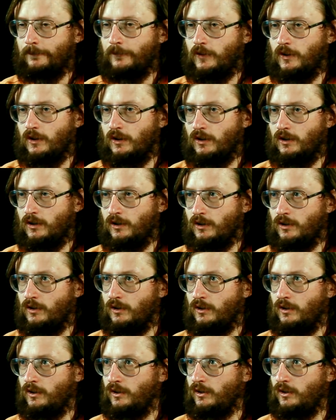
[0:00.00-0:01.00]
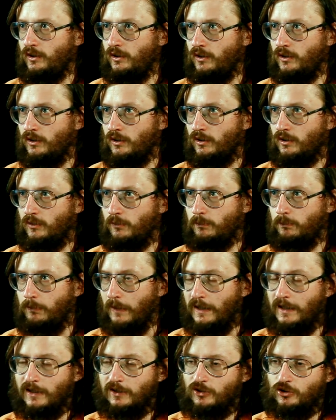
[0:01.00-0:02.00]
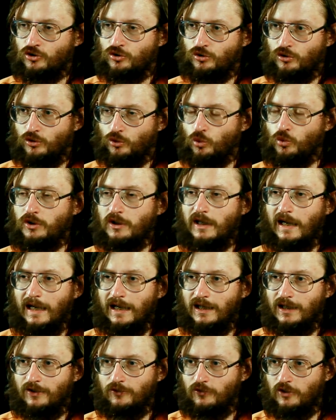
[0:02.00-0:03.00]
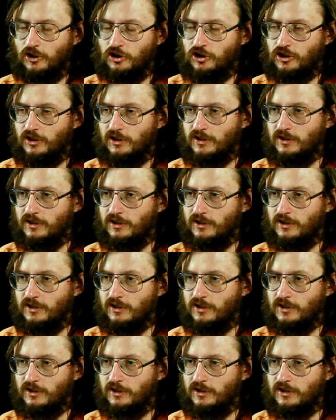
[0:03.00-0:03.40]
А, и понятно, что это уникальные вещи,